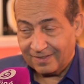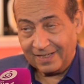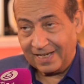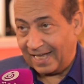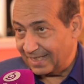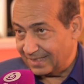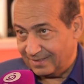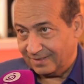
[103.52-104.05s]

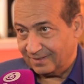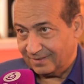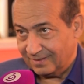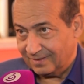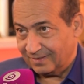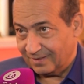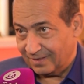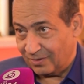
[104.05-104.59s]
العادي
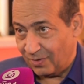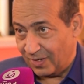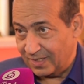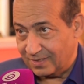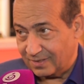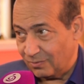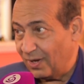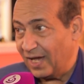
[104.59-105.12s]

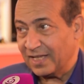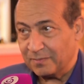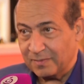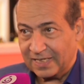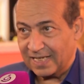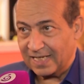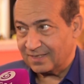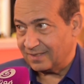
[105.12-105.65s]
كويس واحد من
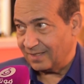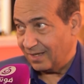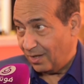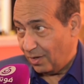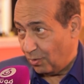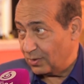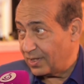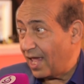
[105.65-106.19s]
الناس
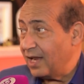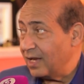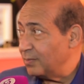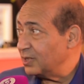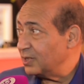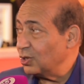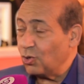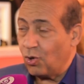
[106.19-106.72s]
وده اللي
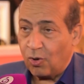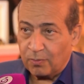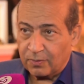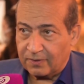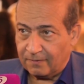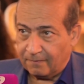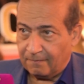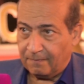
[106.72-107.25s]
بيديله عمر